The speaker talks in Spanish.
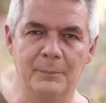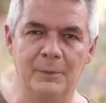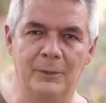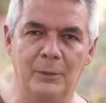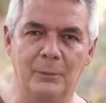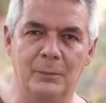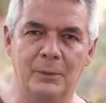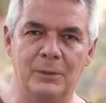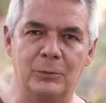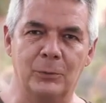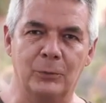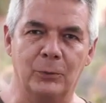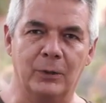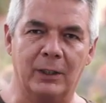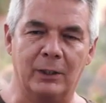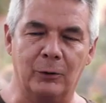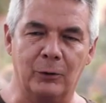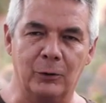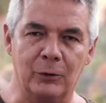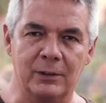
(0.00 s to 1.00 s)
Mi nombre es Hugo
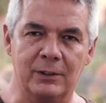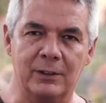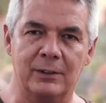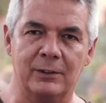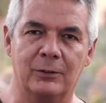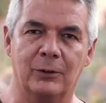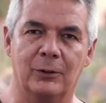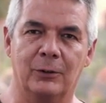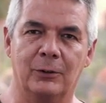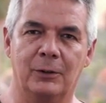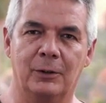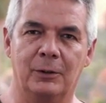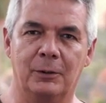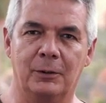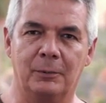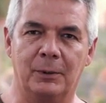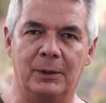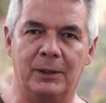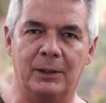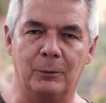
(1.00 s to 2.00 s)
da Costa,
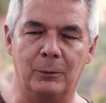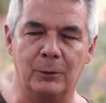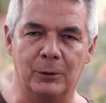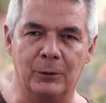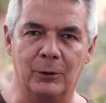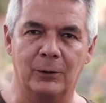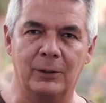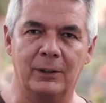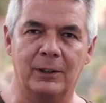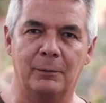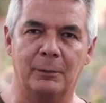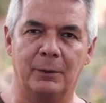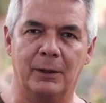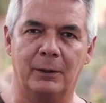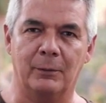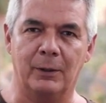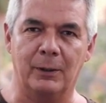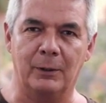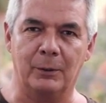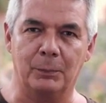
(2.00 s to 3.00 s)
soy viticultor en el Valle de
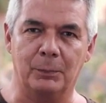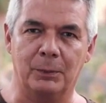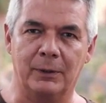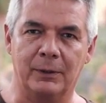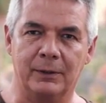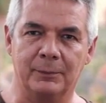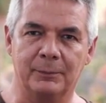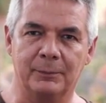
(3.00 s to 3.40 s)
Guadalupe.